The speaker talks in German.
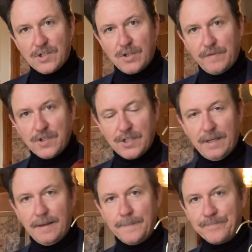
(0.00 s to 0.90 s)

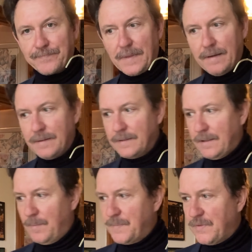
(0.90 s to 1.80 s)
Stoffhersteller äh, ich
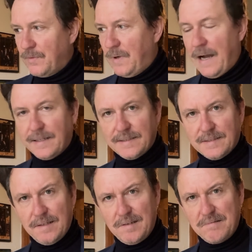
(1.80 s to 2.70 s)
glaube so
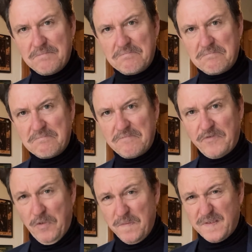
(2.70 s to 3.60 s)

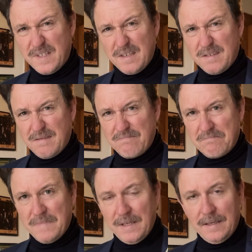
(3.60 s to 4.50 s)
1850
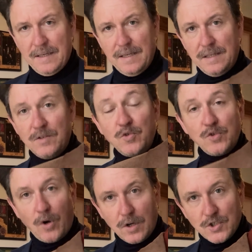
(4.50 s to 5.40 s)
in
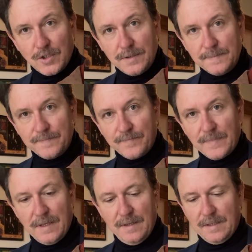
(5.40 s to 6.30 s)
Yorkshire
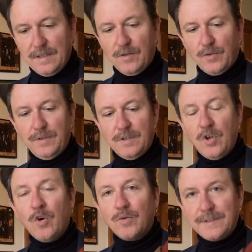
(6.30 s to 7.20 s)
gegründet
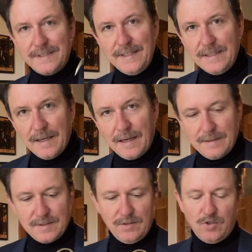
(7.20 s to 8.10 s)
und die
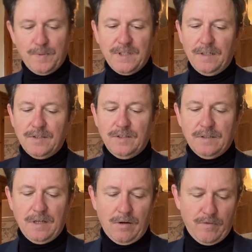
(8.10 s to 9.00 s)
sind
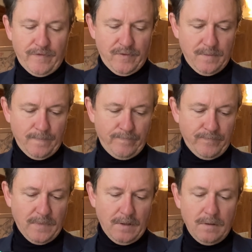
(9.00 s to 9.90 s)
spezialisiert auf
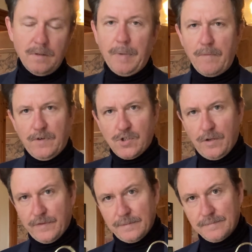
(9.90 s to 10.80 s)
äh,
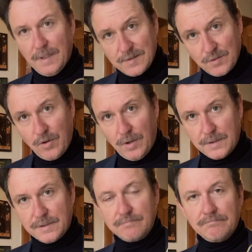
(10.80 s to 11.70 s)
Baumwollstoffe, also Cord,